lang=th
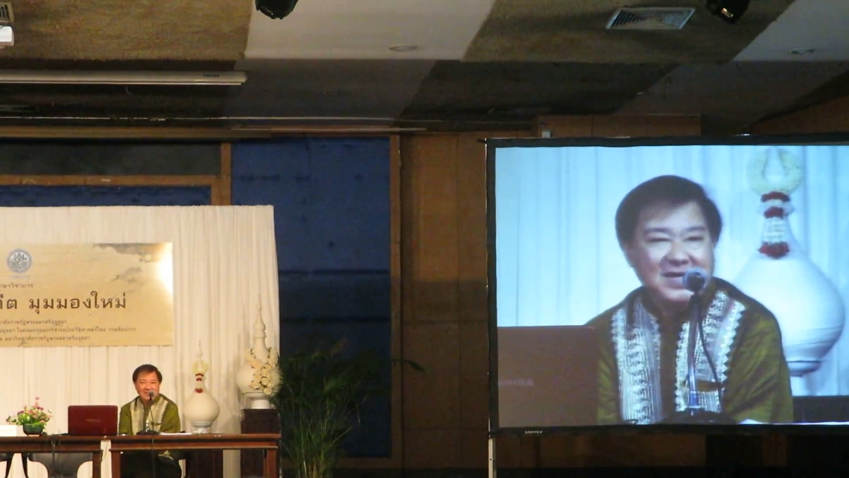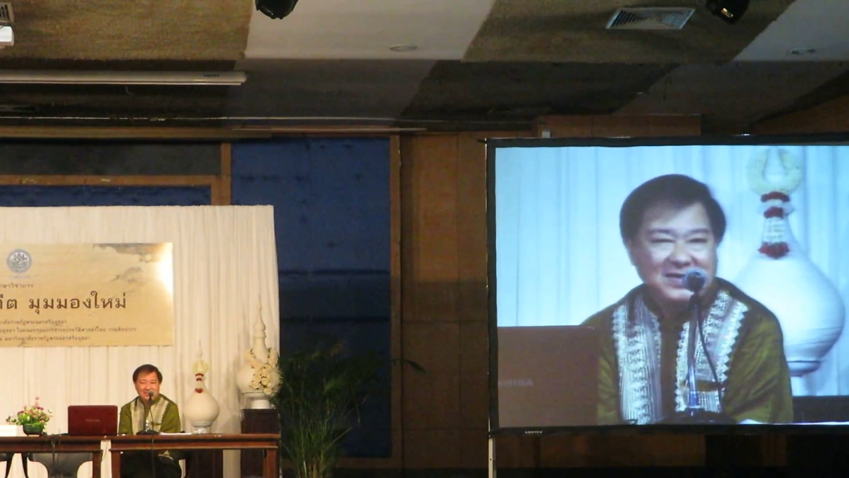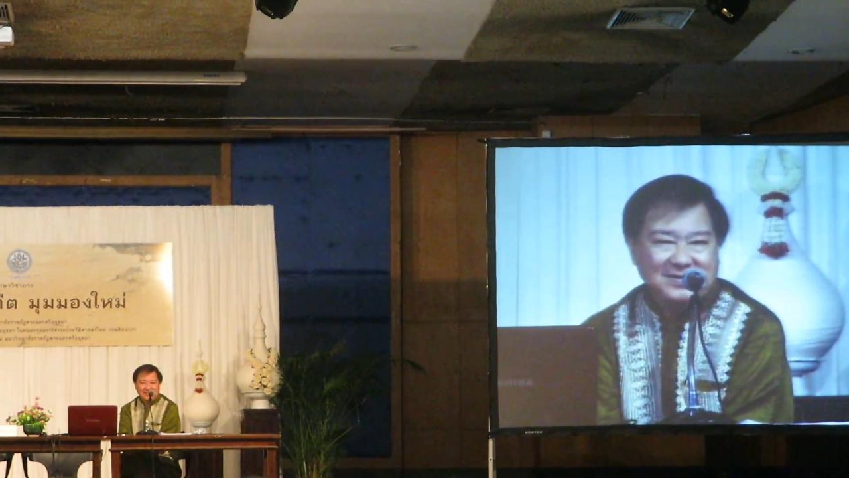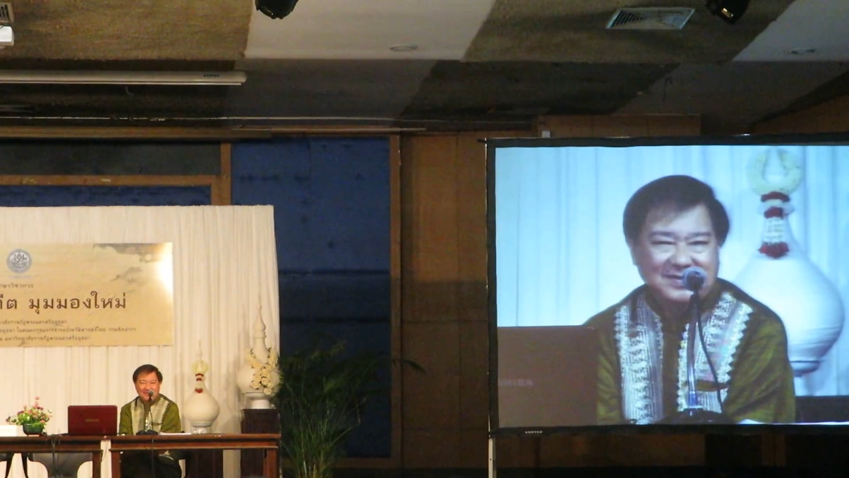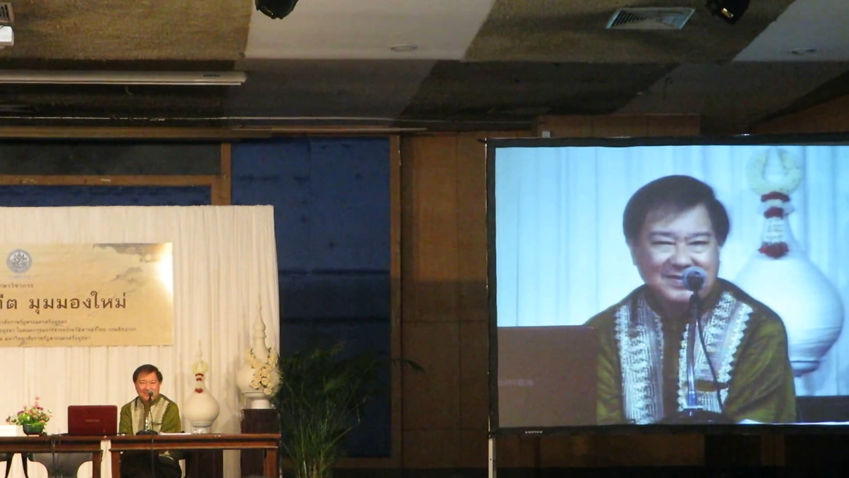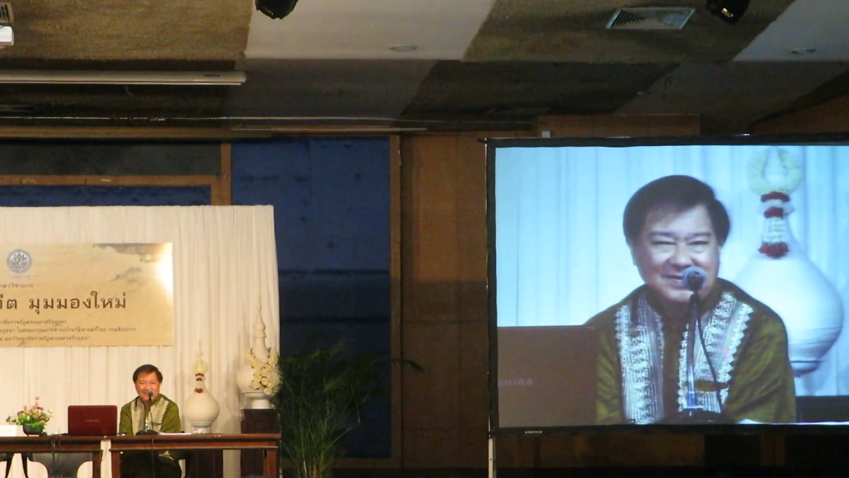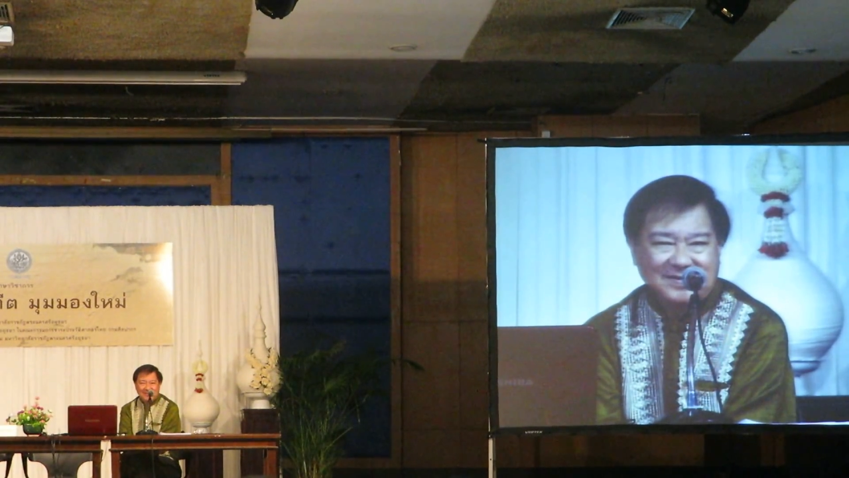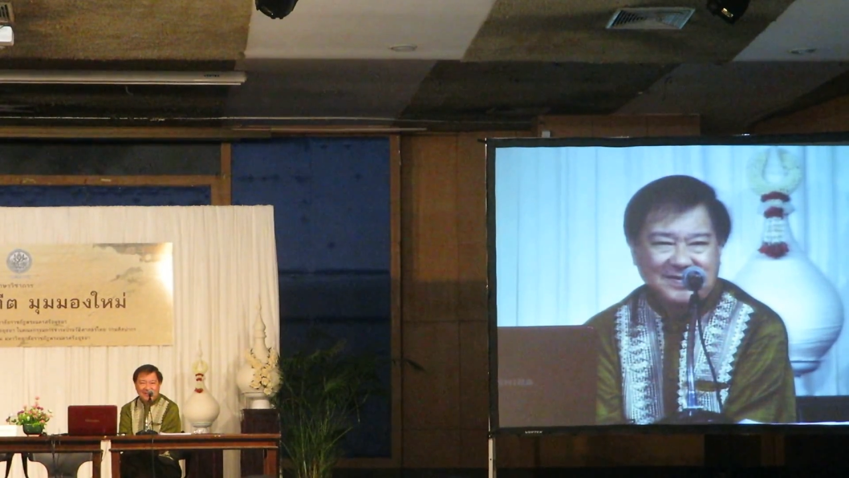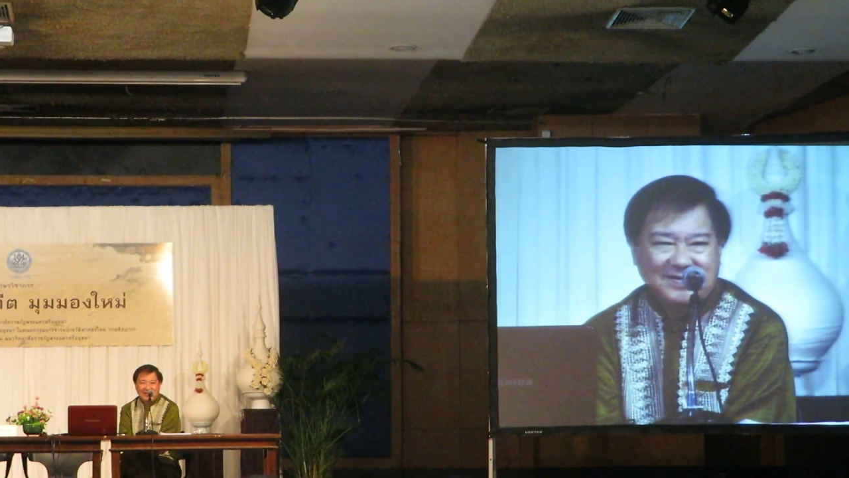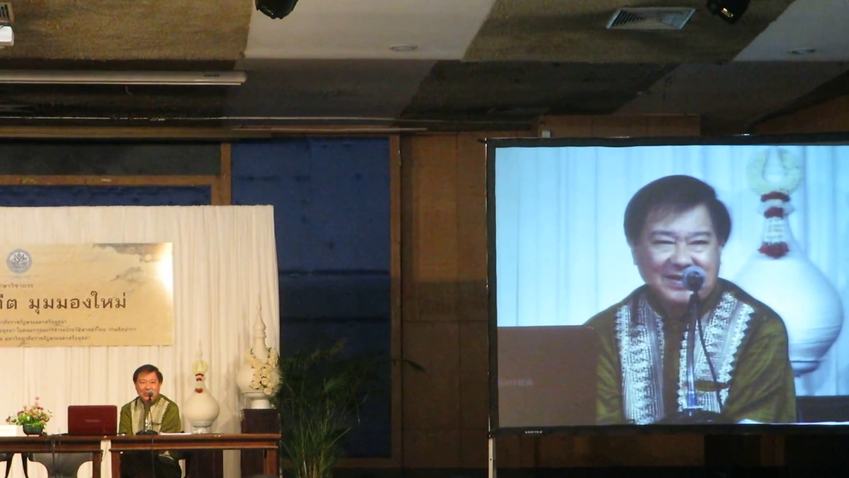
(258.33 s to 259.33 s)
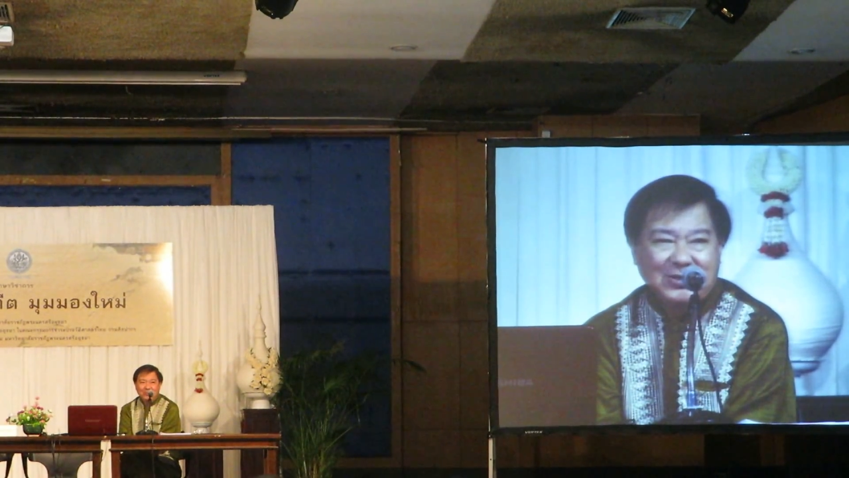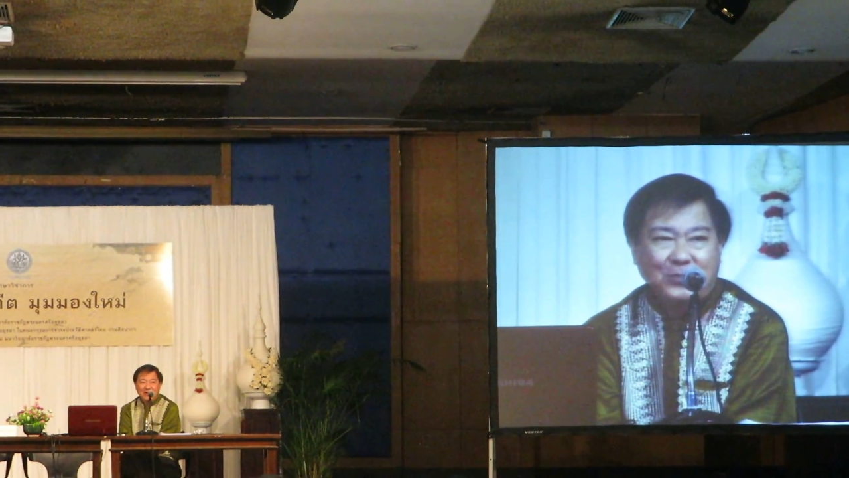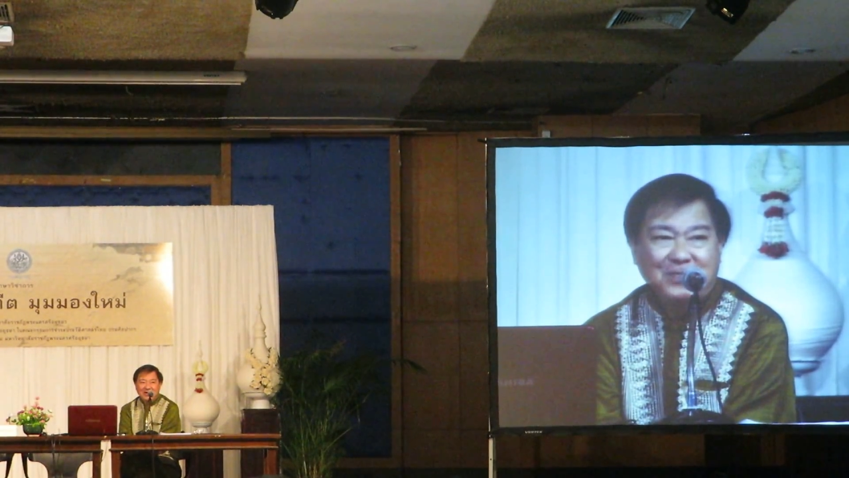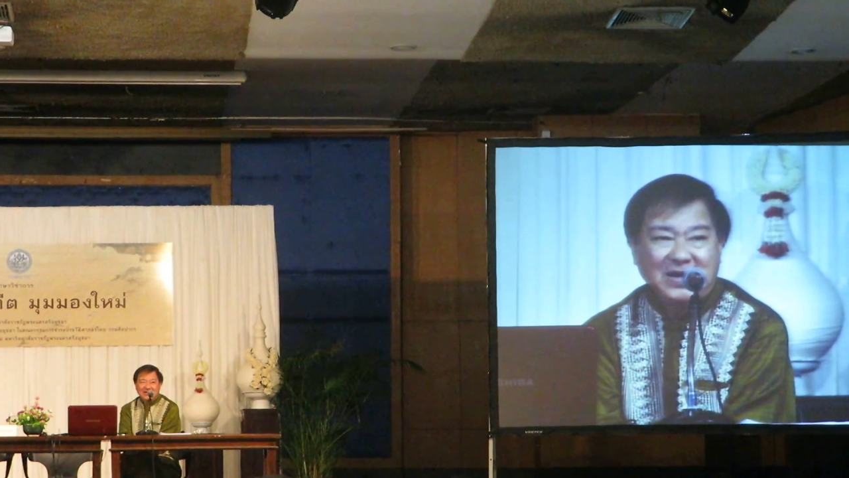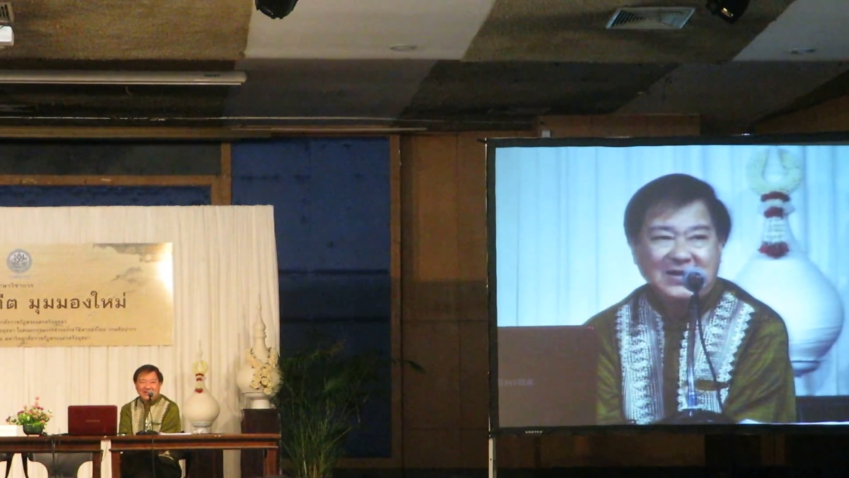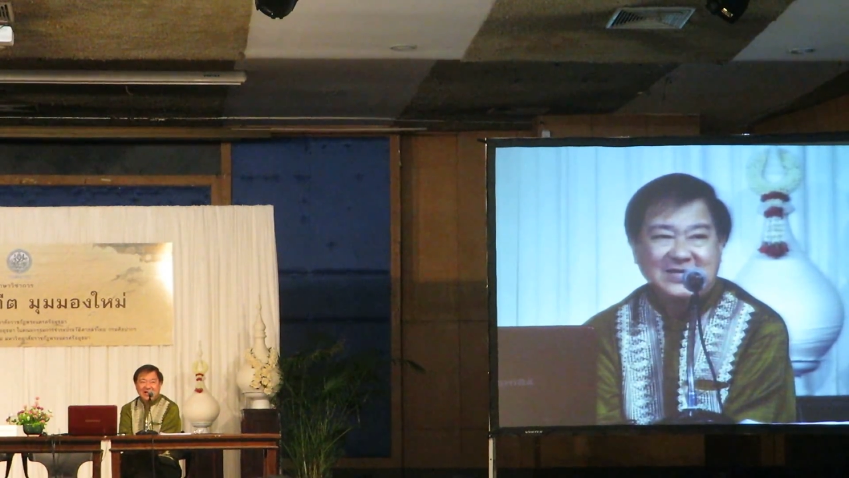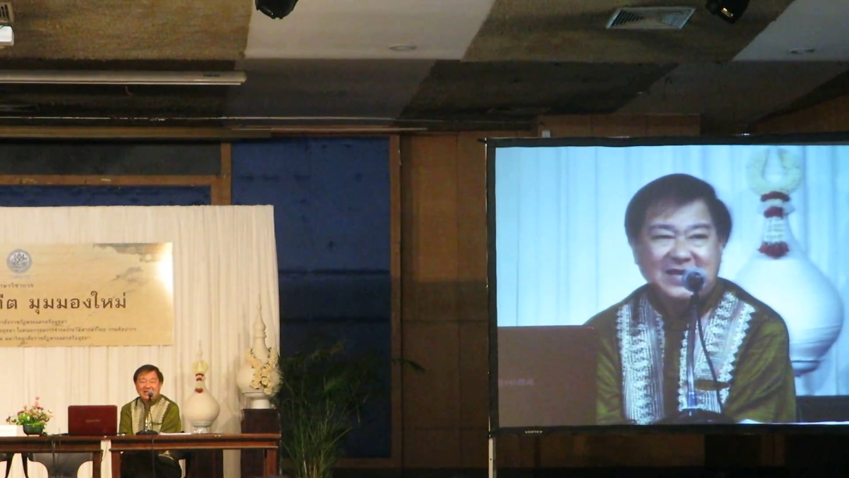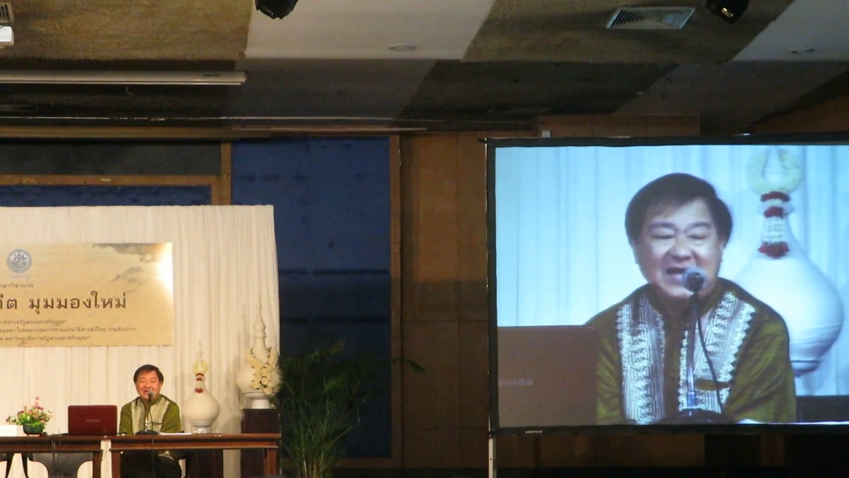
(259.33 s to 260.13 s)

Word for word: ฮะยกมือหรื